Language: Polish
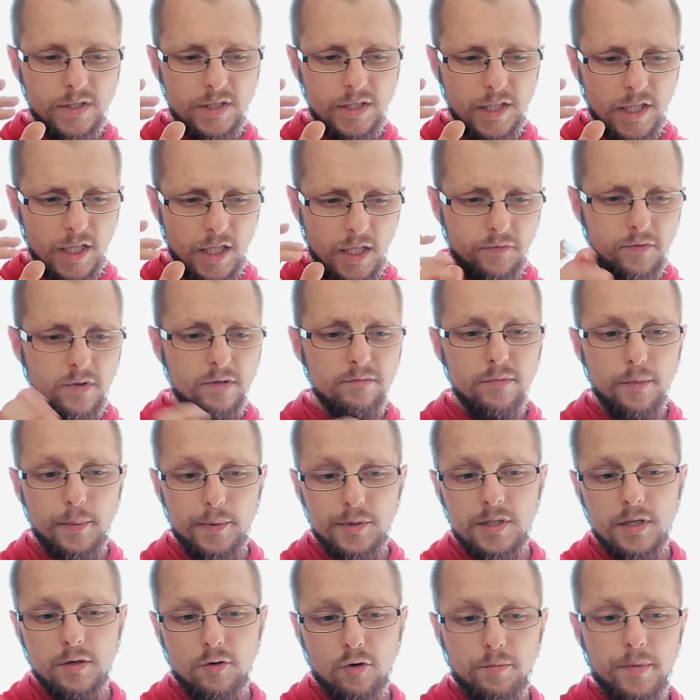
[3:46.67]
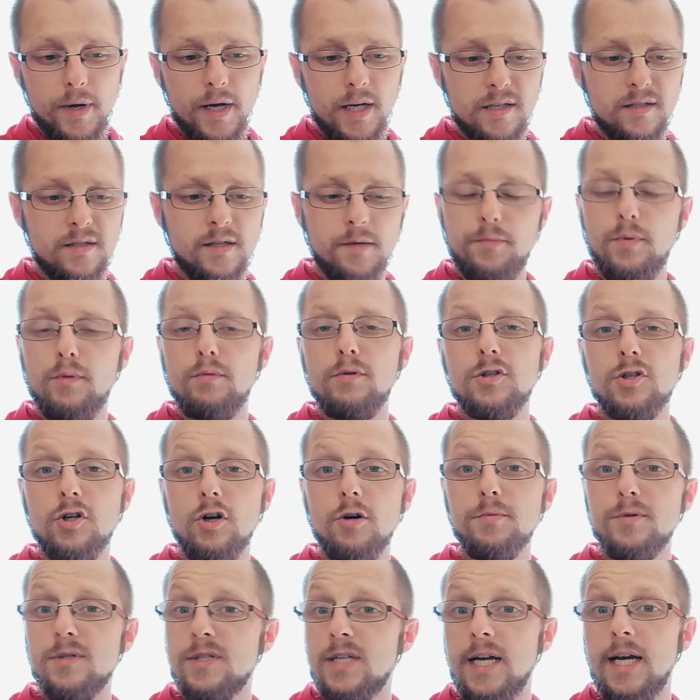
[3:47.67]
i w tym momencie chłopaki z The Polish
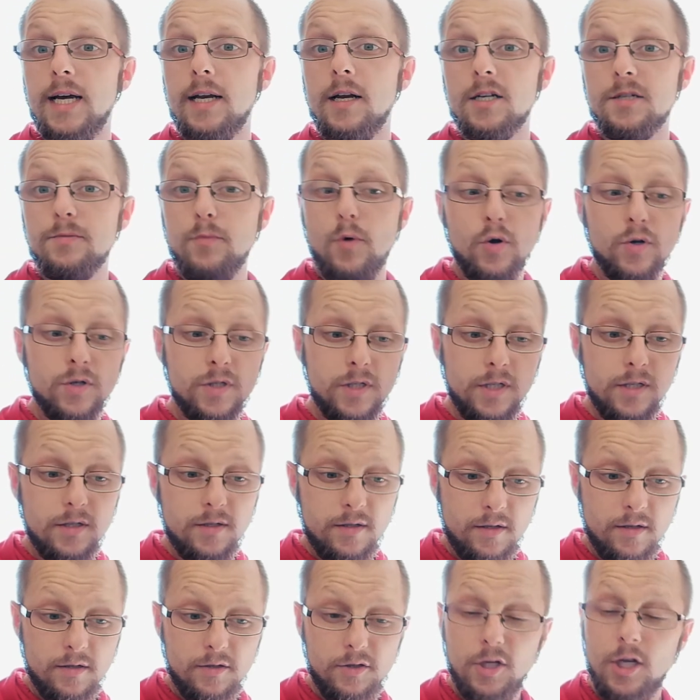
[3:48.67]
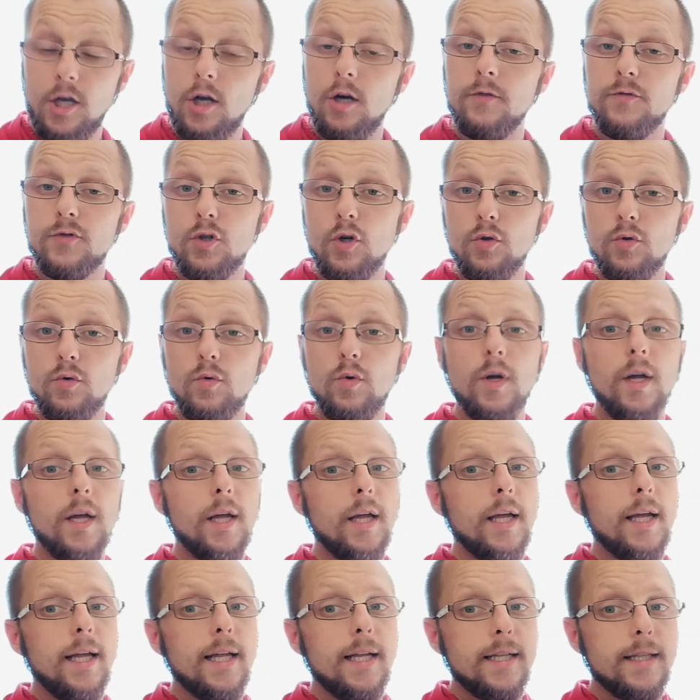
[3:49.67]
Hops, The Garage Monks i z Dzikiego Wschodu
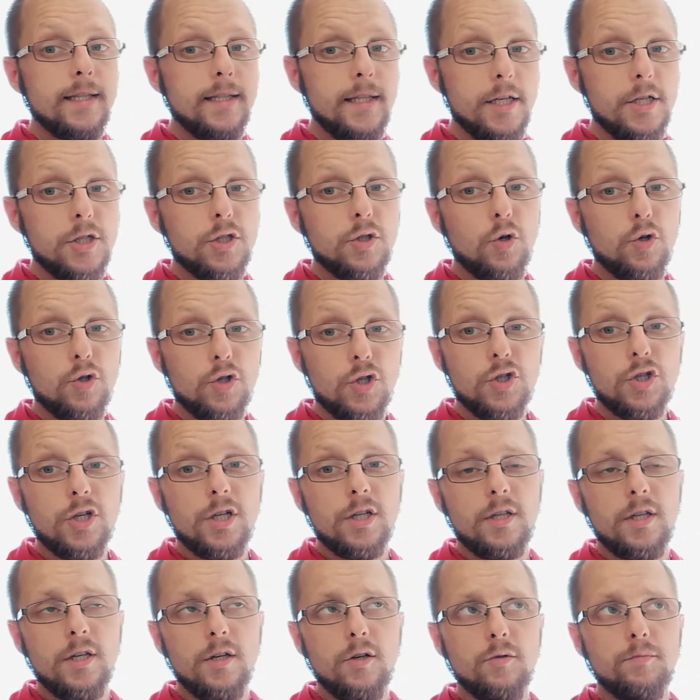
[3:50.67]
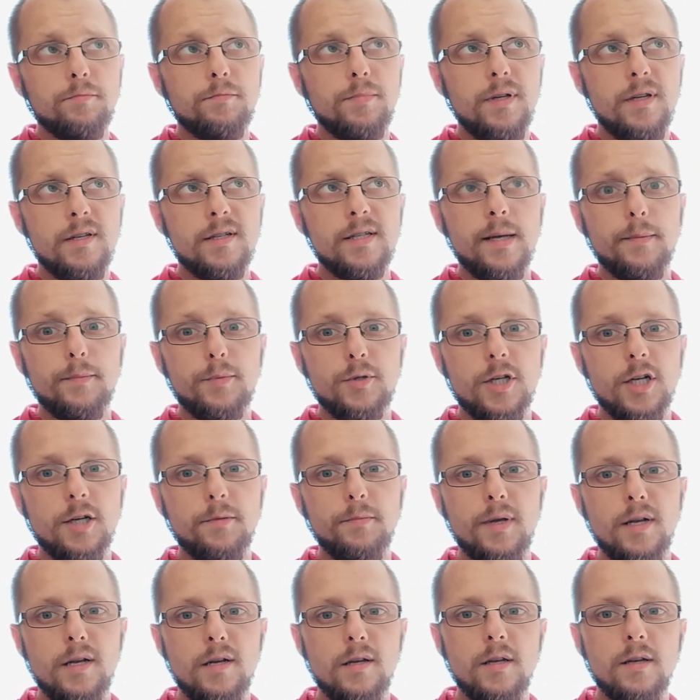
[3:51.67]
też troszeczkę tego pilca
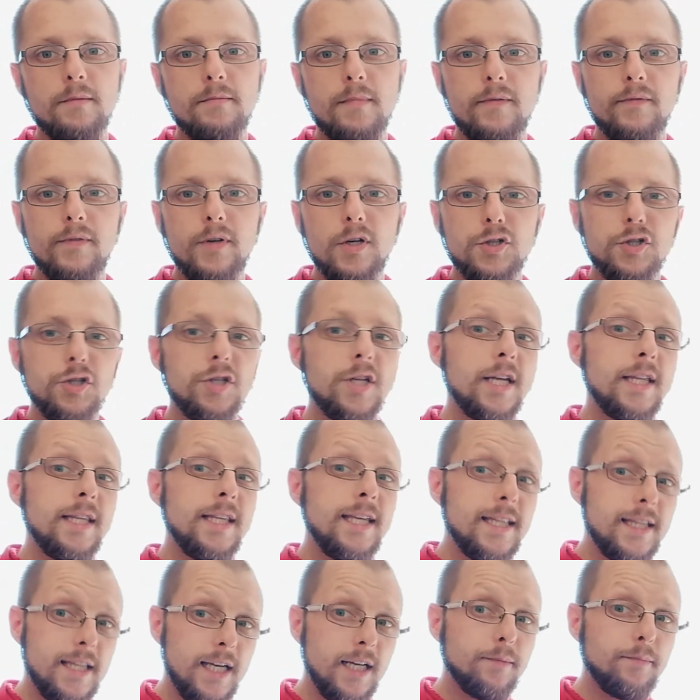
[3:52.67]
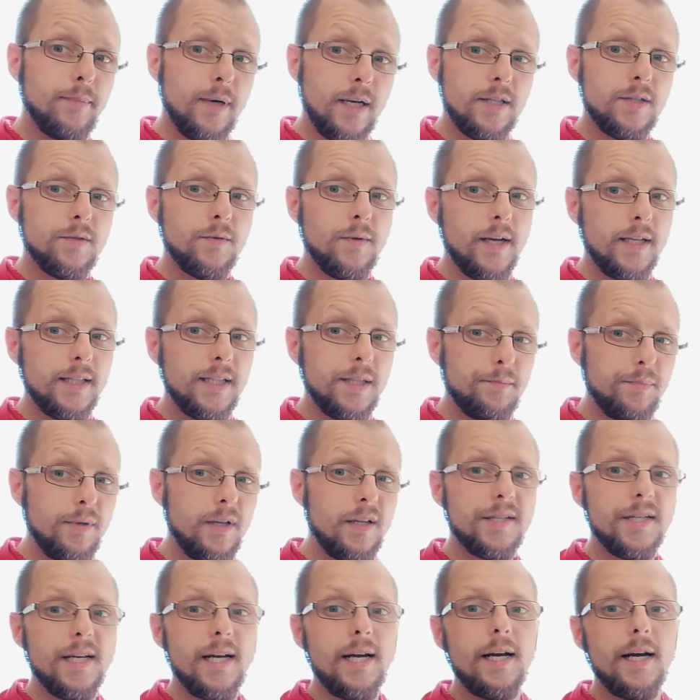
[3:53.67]
przechmielili. Mam wrażenie, nie tak bardzo jak The
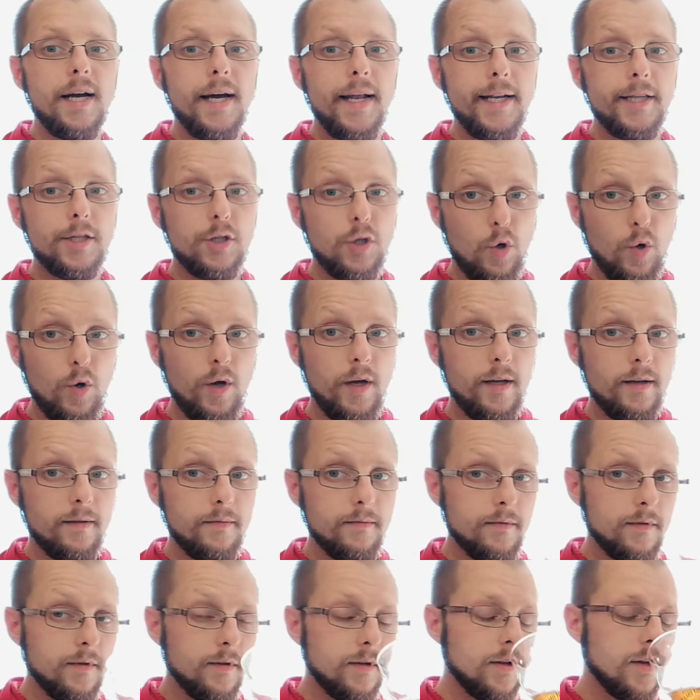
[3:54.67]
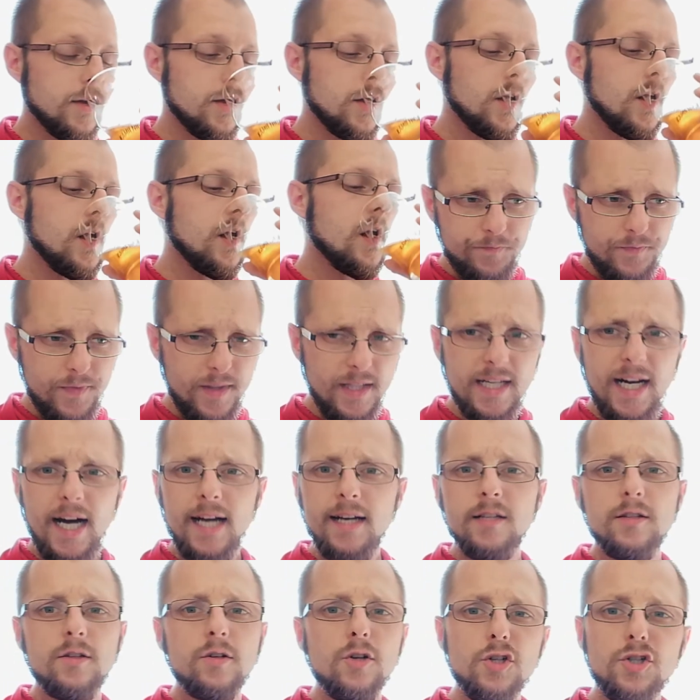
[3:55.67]
Pilca, ale trochę.
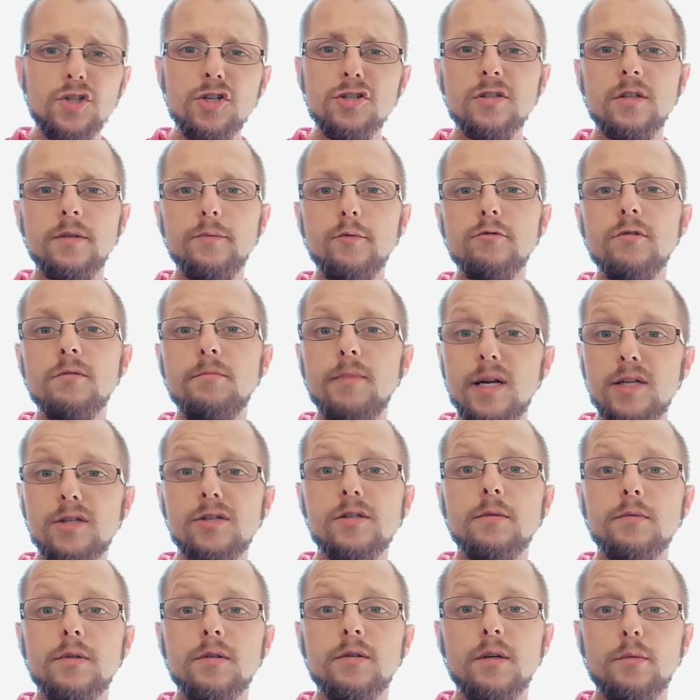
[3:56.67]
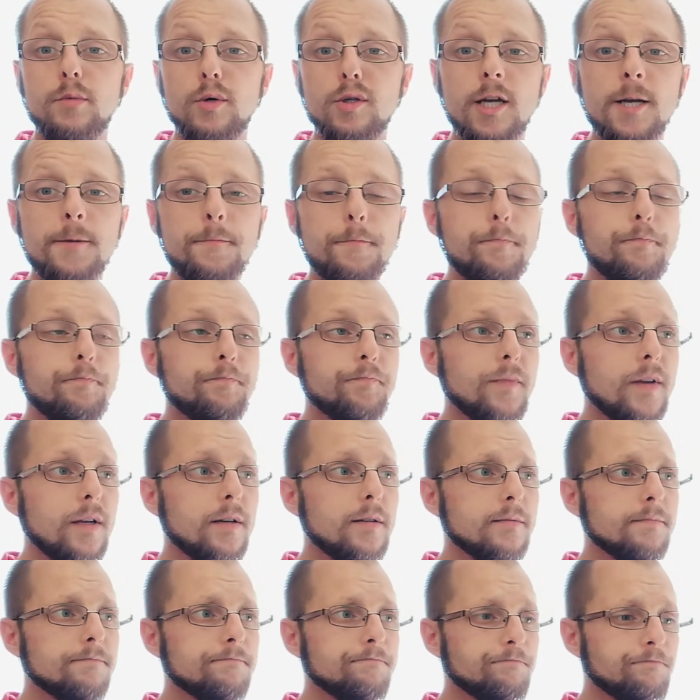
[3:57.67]
Ale drożdże zrobiły bardzo dobrą robotę.
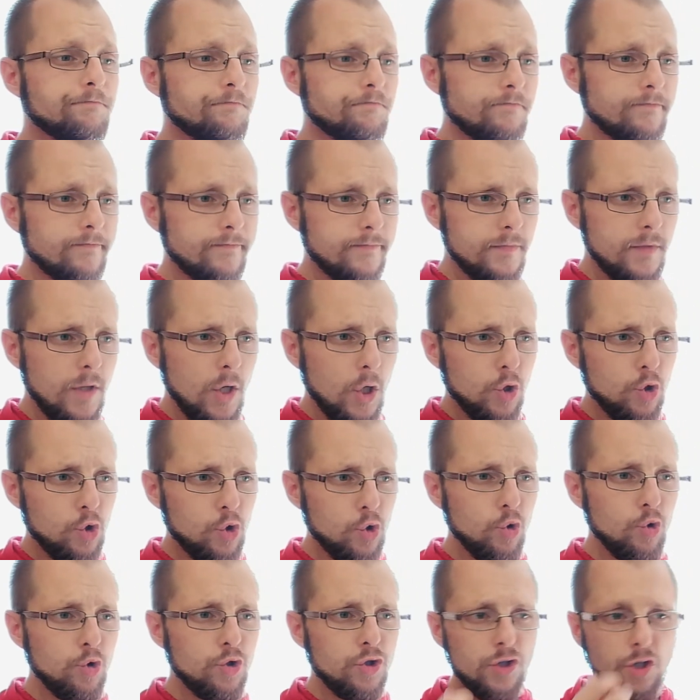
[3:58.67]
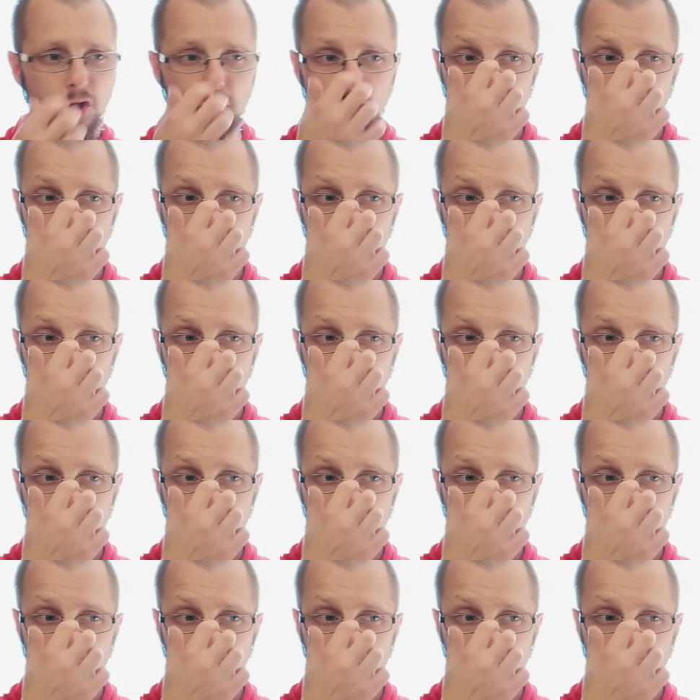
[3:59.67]
Czuć, że to